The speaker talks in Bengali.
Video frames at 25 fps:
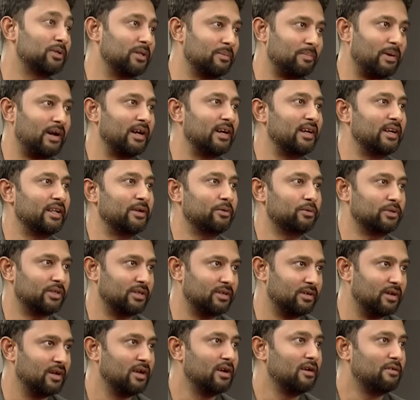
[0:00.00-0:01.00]
উঠতে পারেনি
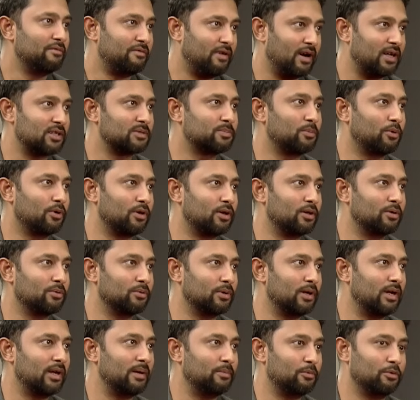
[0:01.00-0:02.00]
ওদের ফাস্ট
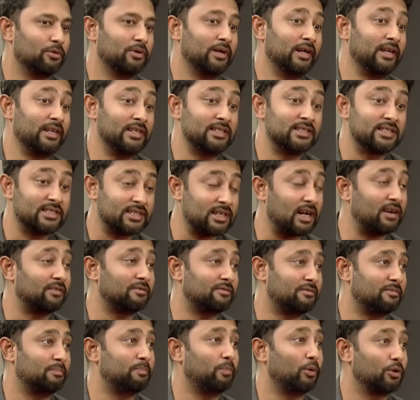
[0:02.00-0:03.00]
বলারগুলো এবং ইট ইস টাফ
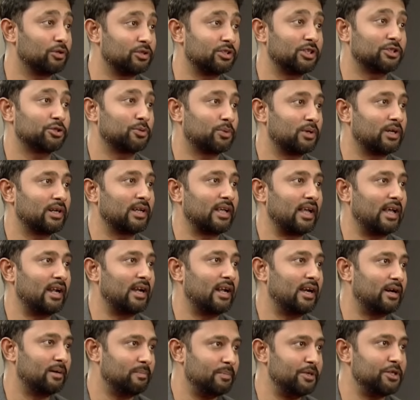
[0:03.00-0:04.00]
পঞ্চাশ ওভারের
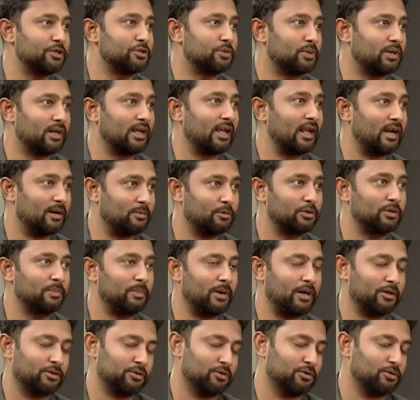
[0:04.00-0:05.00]
খেলা আর বিশ ওভারের খেলার মধ্যে
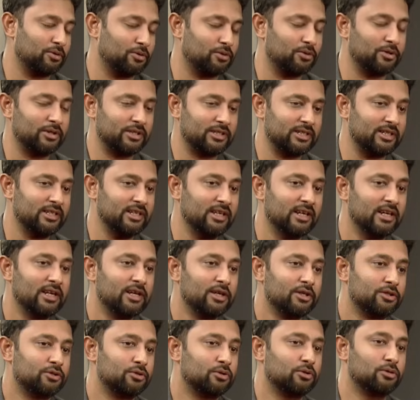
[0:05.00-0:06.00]
পার্থক্য রয়েছে
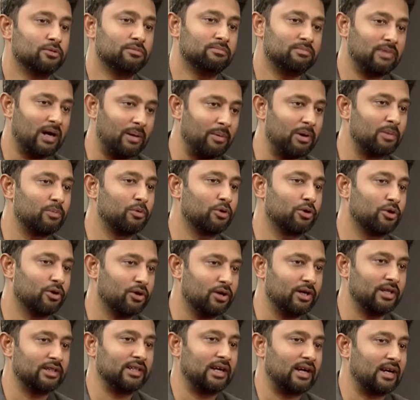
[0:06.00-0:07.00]
সো আমার মনে
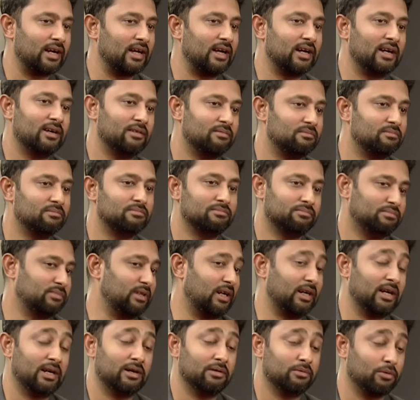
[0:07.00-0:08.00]
হয় তারা
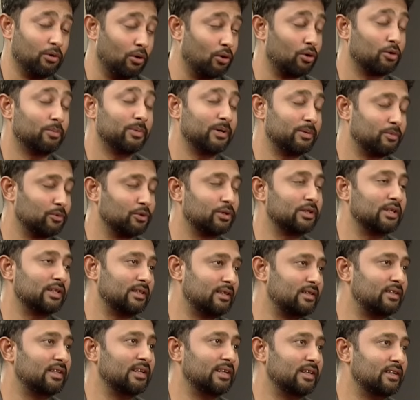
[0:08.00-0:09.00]
তারা গরমের মধ্যে
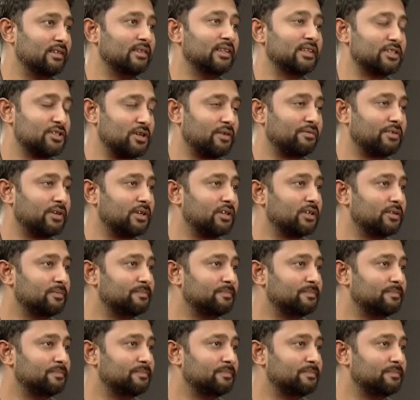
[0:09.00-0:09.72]
দে সাফার্ড